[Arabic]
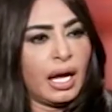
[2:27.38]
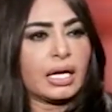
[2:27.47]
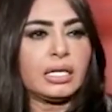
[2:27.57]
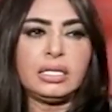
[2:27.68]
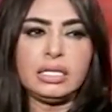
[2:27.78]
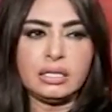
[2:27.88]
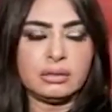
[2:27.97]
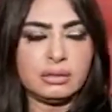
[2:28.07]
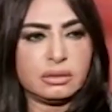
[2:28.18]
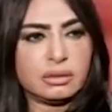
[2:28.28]
اكيد
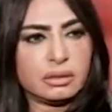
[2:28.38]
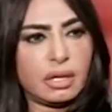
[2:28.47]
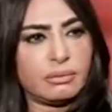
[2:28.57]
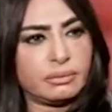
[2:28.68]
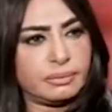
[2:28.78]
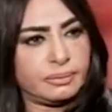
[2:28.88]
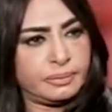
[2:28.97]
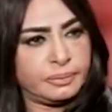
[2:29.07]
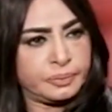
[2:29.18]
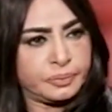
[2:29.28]
كيف كانوا يعاكسوا
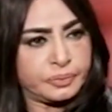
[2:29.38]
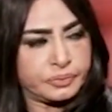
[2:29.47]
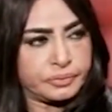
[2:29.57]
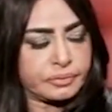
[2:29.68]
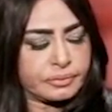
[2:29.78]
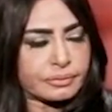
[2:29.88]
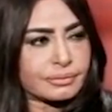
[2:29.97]
زمان مثلا